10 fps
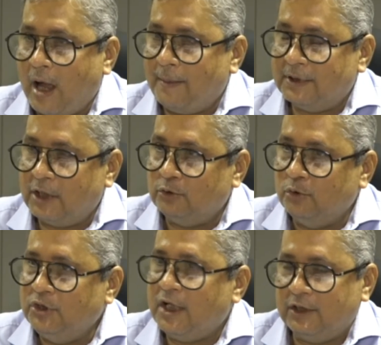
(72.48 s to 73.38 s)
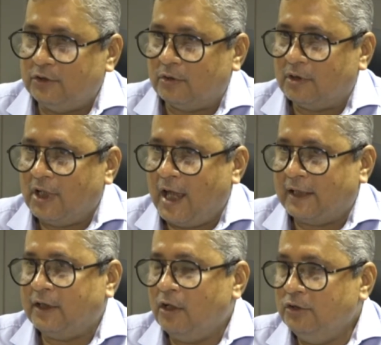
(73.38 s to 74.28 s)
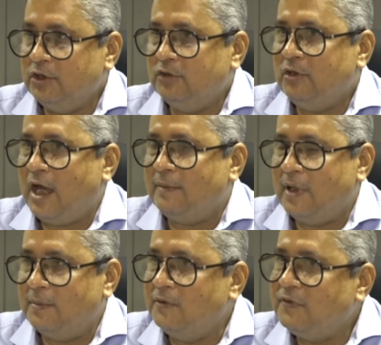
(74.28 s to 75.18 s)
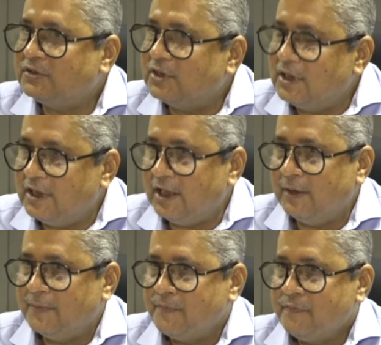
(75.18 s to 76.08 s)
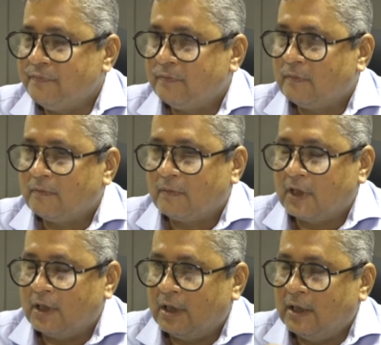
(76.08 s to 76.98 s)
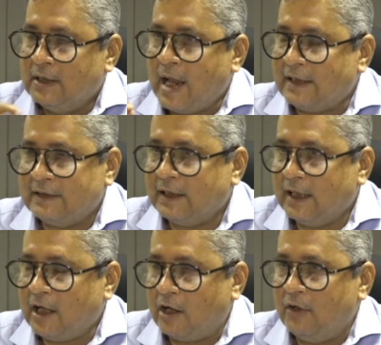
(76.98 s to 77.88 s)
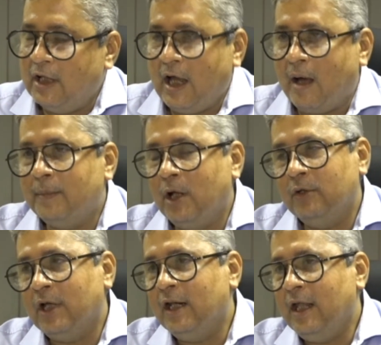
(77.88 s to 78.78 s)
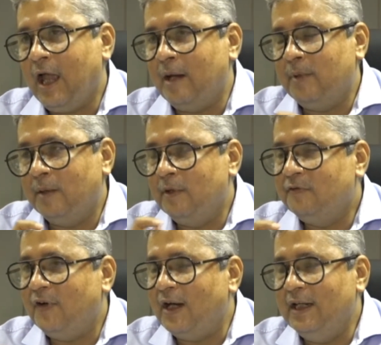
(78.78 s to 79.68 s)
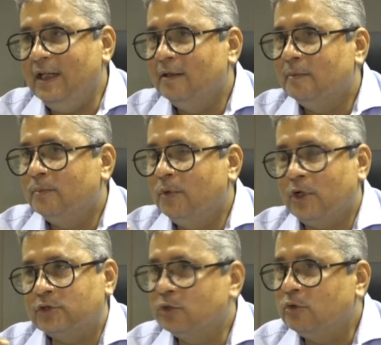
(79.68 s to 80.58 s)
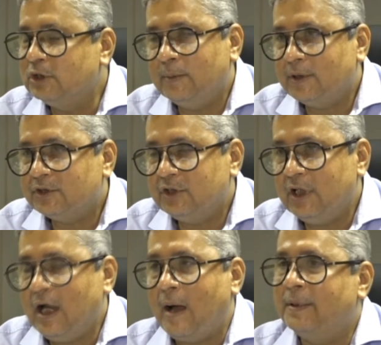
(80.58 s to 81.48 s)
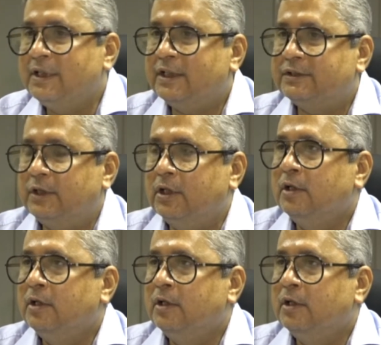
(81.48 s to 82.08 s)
আমাদের দুইটা রিজন একটা হলো যেহেতু এনভায়রনমেন্ট ফ্যাসিলিটি না থাকার কারণে আমরা ওইখানে এনভায়রনমেন্ট ফ্রেন্ডলি প্রোডাকশন করতে পারতেছি না আমাদের কাছে